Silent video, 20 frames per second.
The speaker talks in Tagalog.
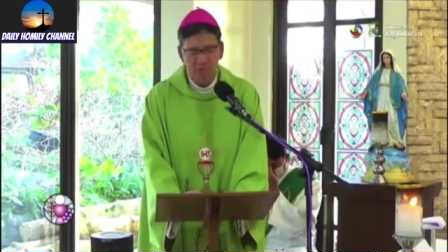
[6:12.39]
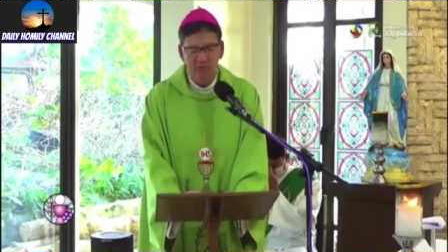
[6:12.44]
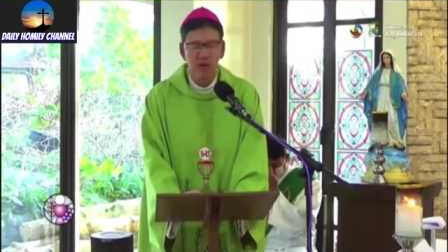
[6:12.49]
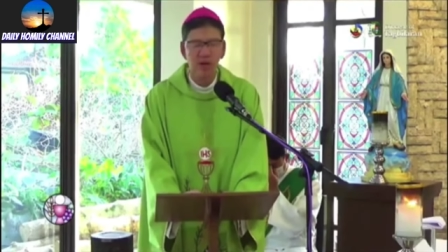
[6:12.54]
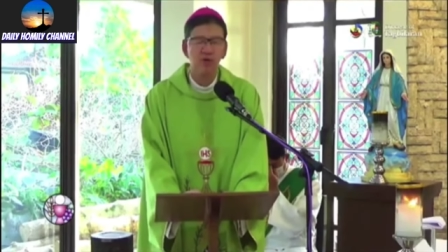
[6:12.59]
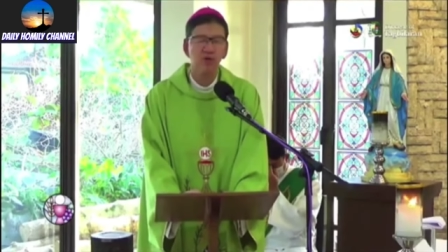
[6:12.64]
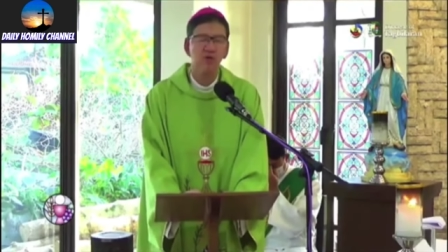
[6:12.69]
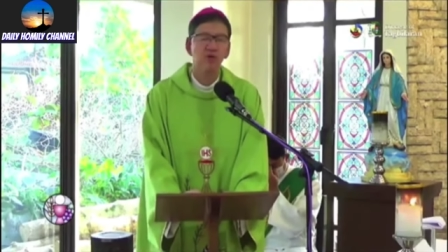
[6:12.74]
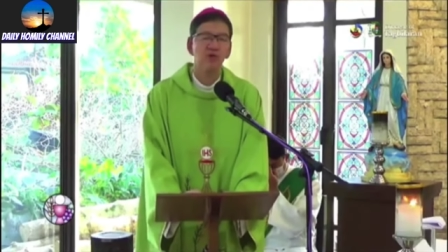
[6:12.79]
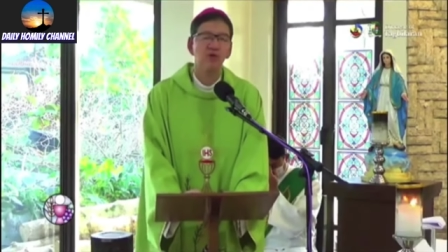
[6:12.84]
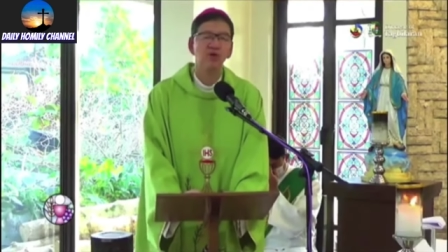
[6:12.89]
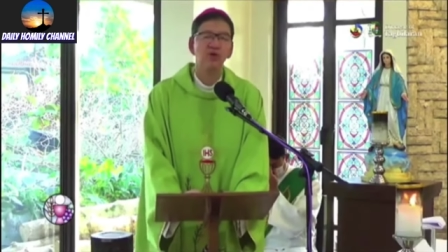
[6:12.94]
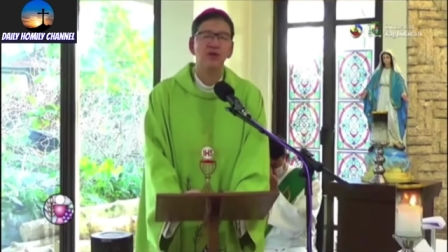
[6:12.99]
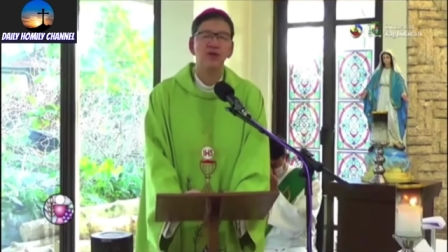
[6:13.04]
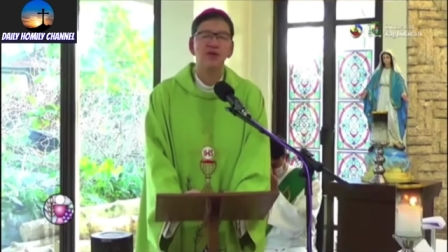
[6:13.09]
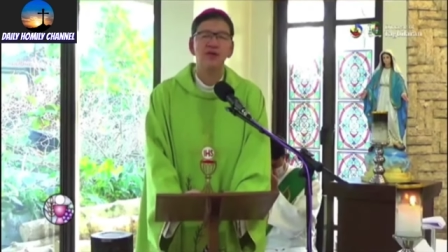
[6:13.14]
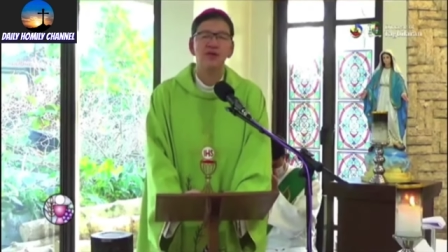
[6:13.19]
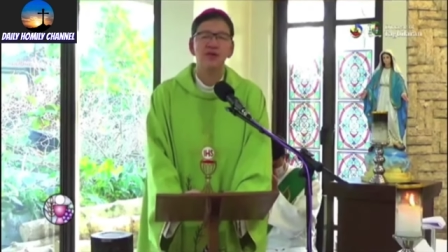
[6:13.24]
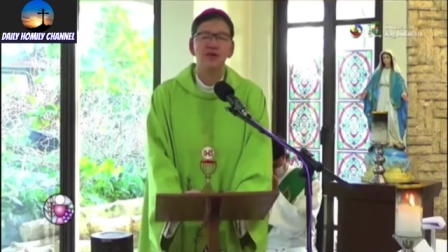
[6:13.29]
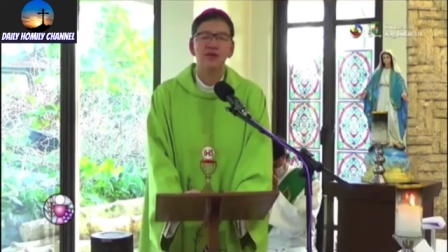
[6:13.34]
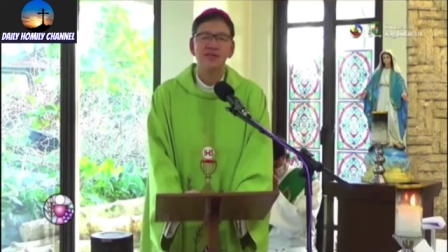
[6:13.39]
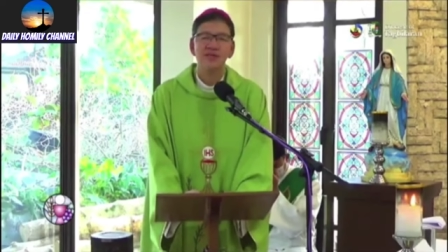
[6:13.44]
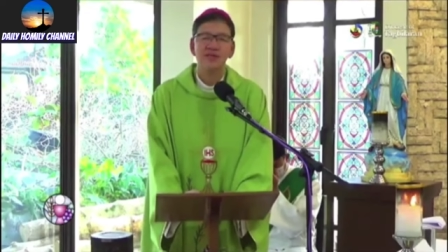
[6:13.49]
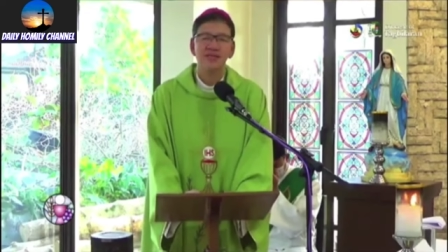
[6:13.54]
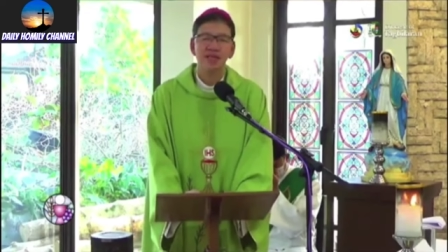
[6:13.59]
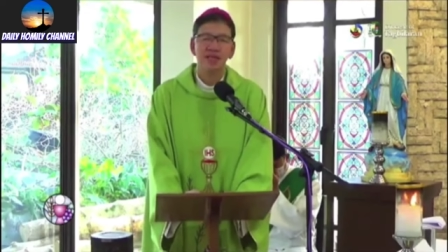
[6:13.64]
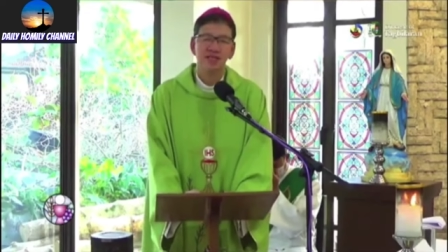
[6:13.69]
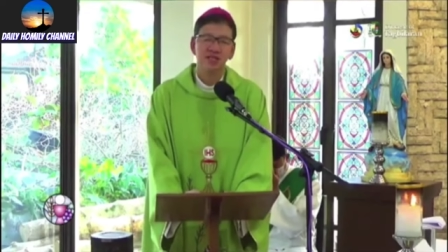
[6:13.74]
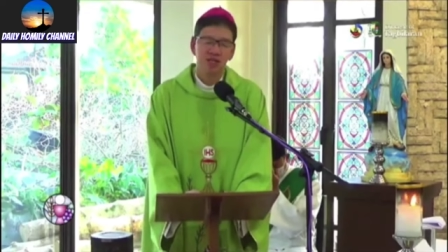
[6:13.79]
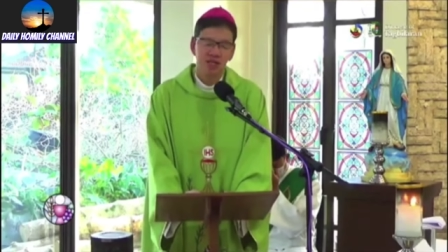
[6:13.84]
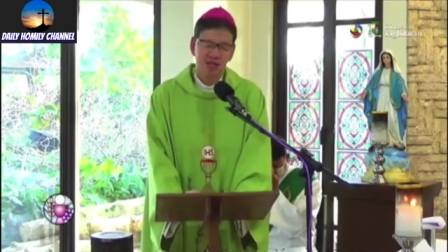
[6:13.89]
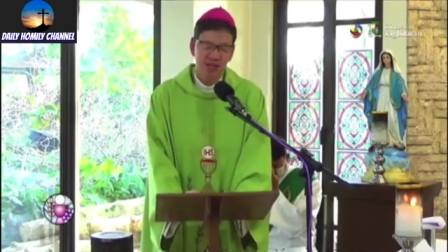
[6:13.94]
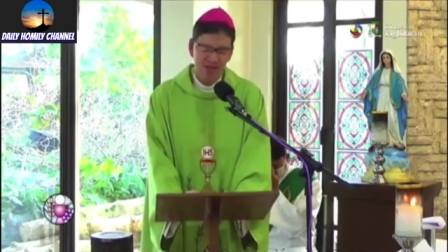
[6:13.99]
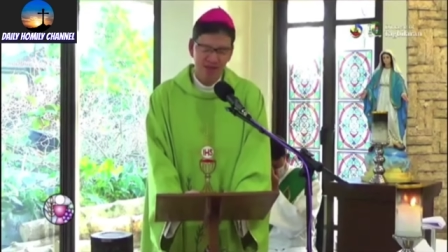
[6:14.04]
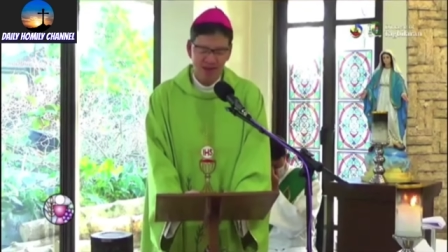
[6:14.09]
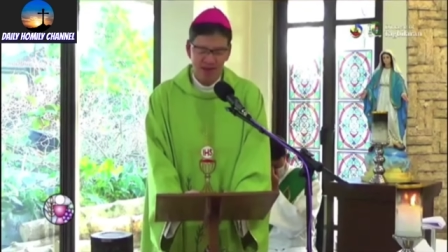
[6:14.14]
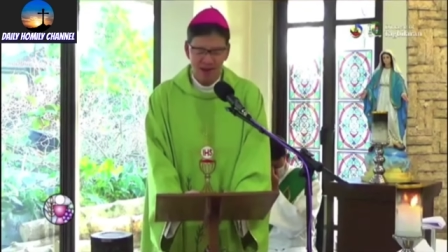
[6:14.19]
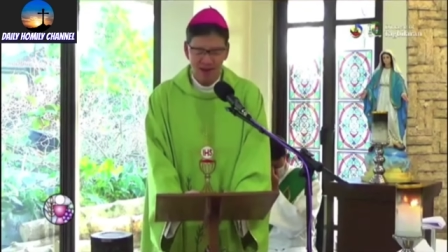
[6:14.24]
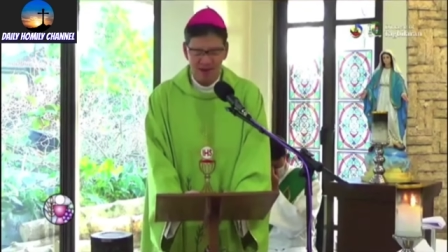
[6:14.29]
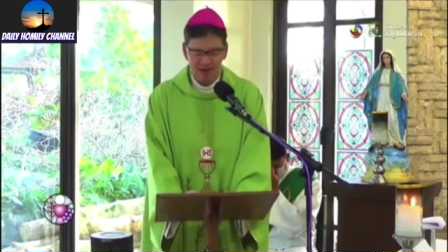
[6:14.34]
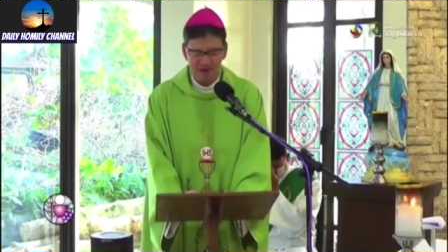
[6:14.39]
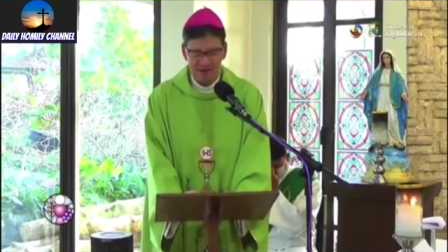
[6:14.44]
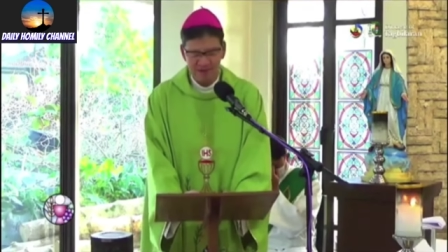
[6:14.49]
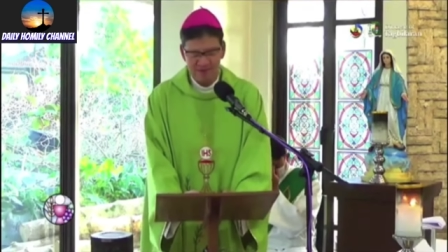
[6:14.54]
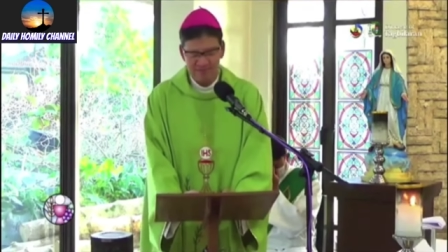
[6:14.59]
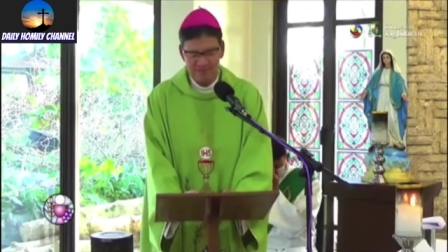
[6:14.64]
maluoy sa isig katao.